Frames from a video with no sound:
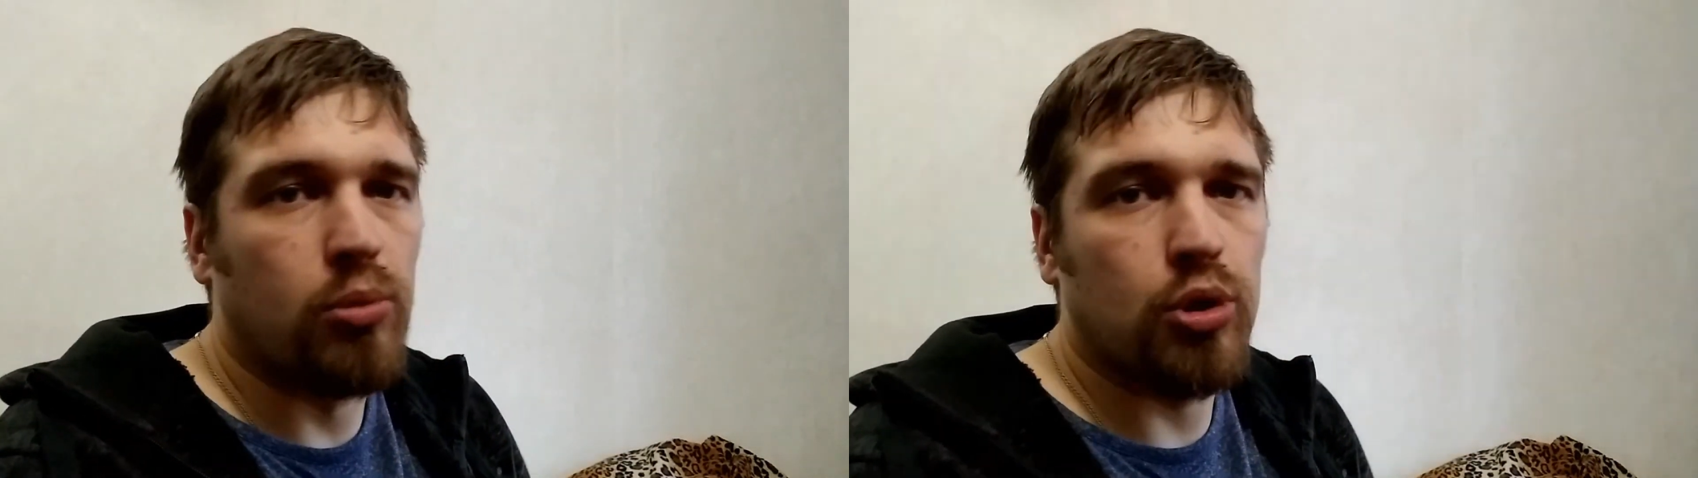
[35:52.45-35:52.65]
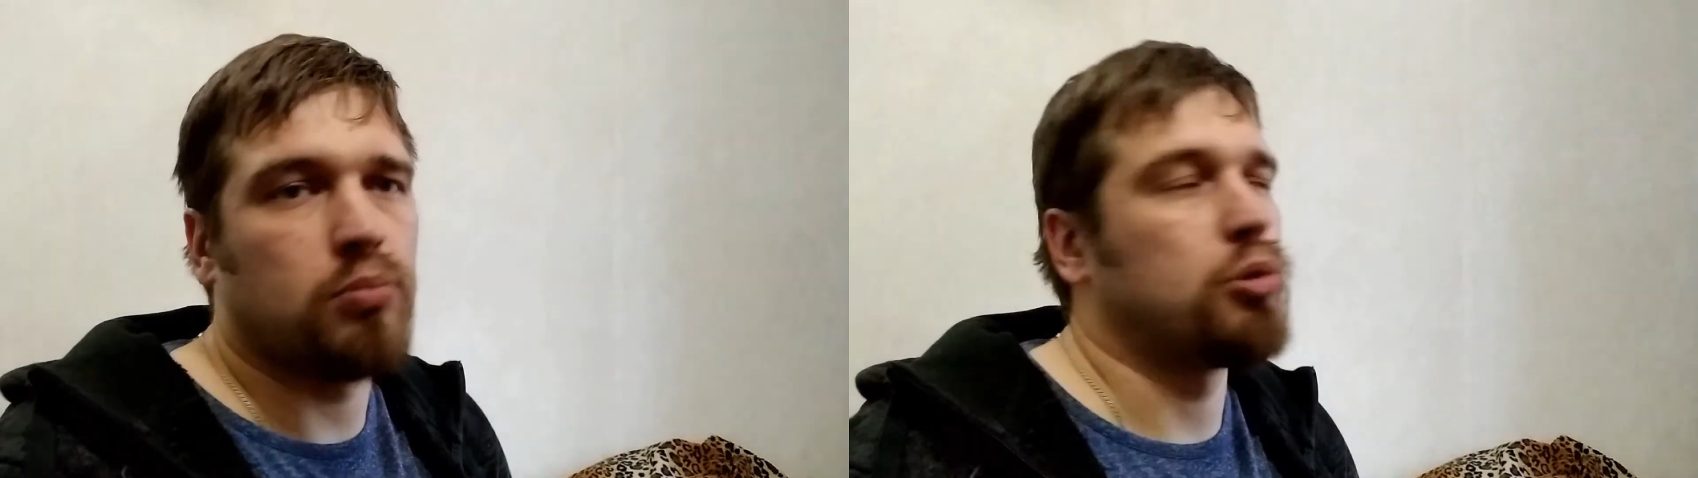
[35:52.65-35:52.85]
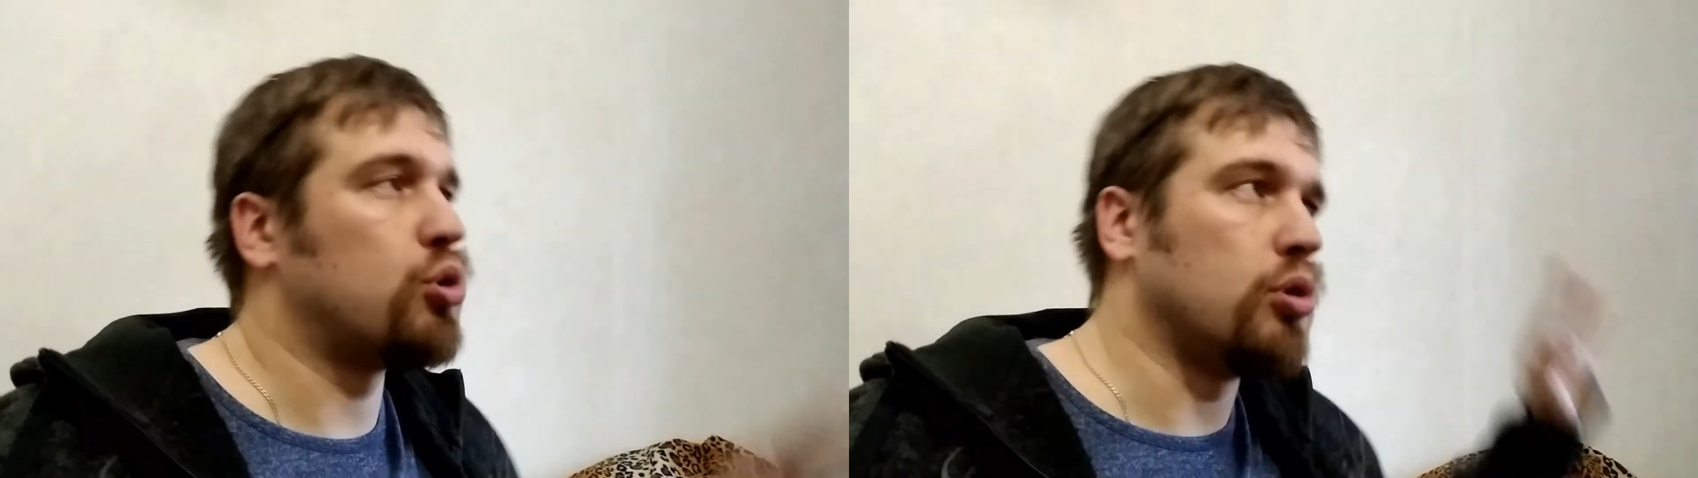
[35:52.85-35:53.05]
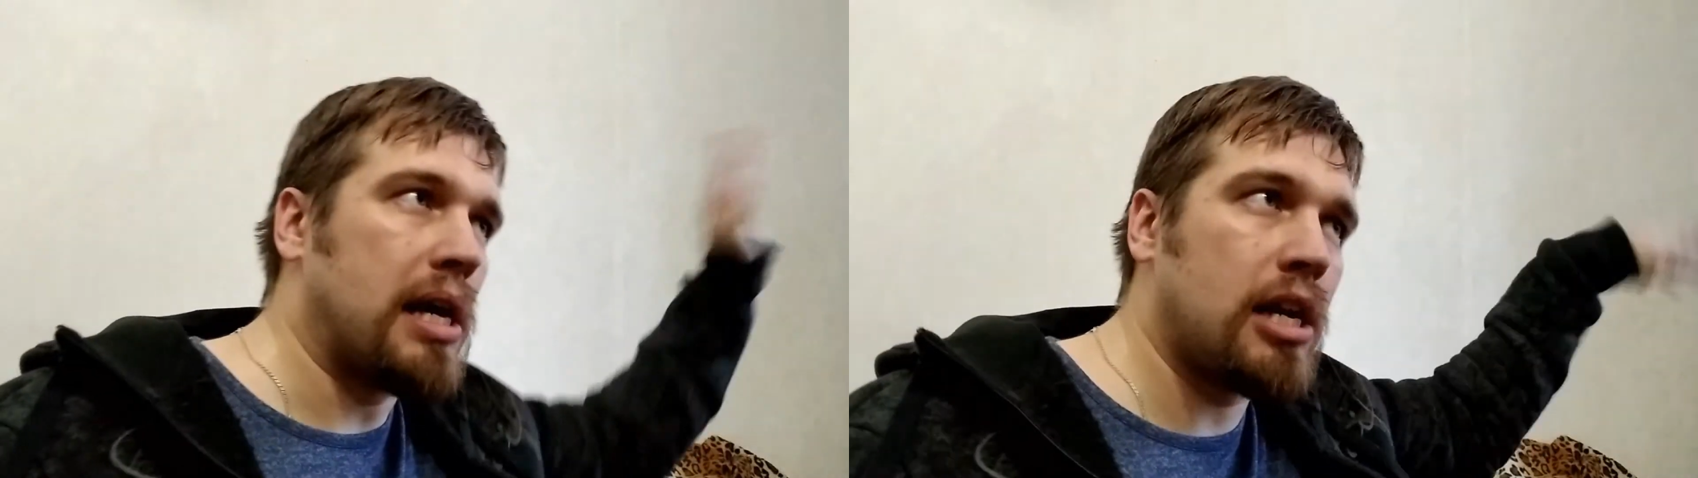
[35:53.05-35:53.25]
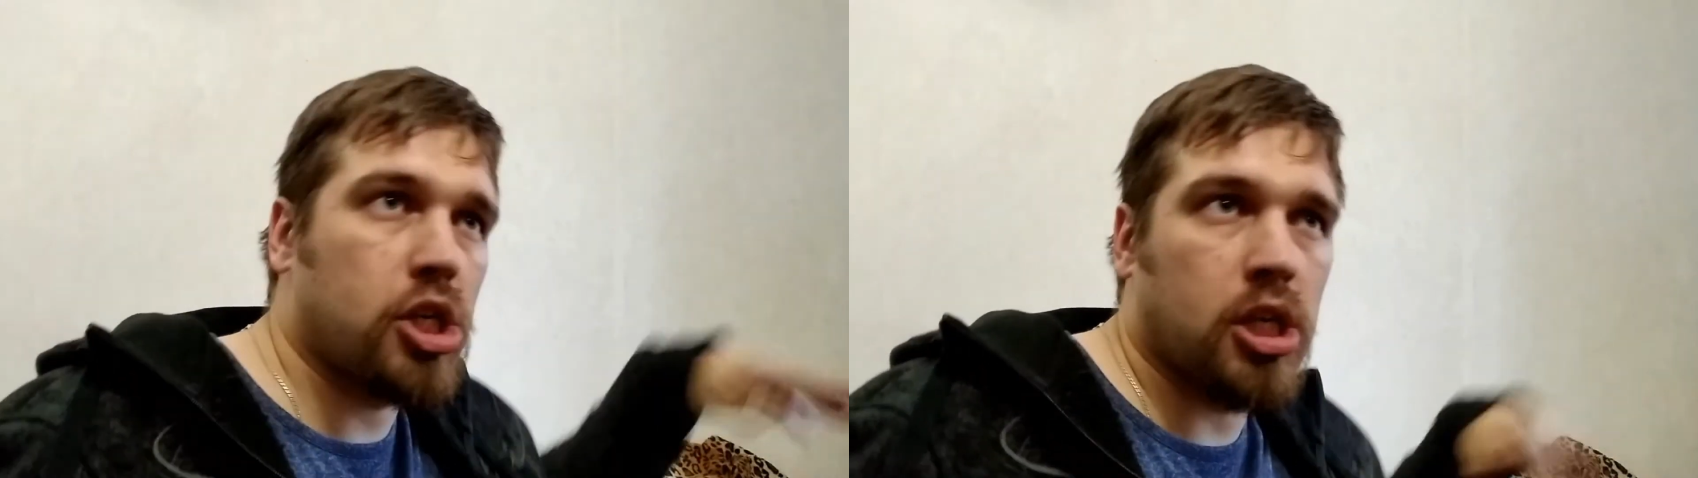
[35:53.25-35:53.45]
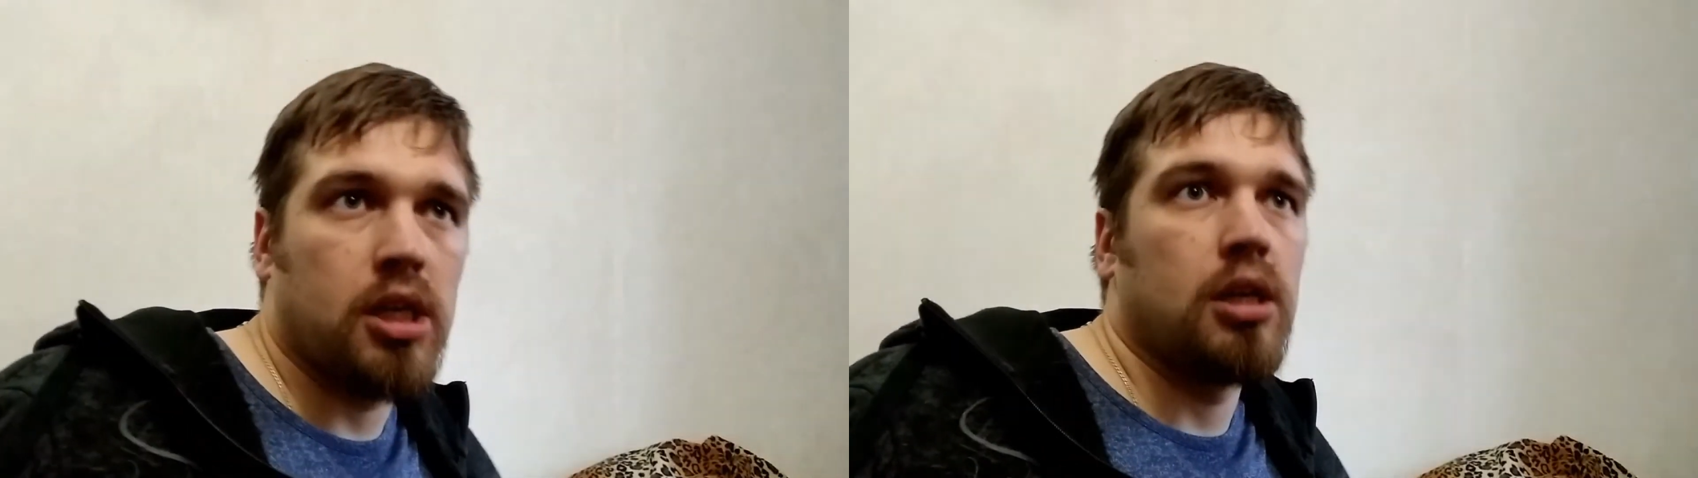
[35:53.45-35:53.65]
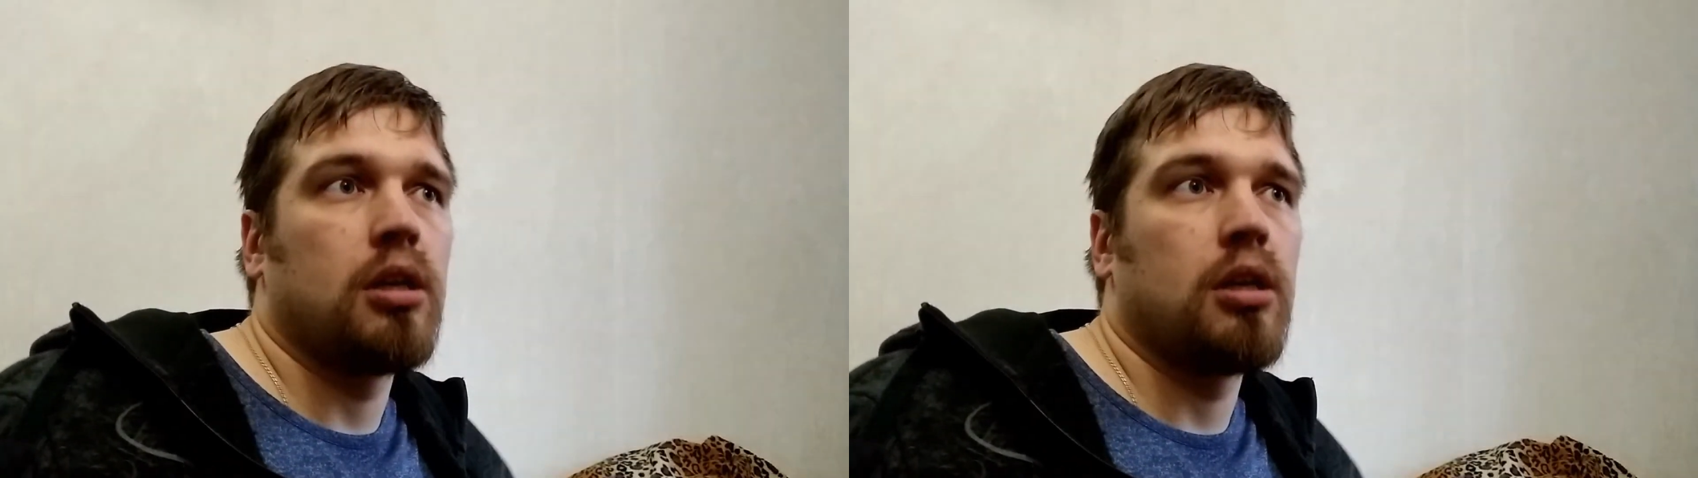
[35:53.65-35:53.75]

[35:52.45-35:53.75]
может быть, чуть дальше.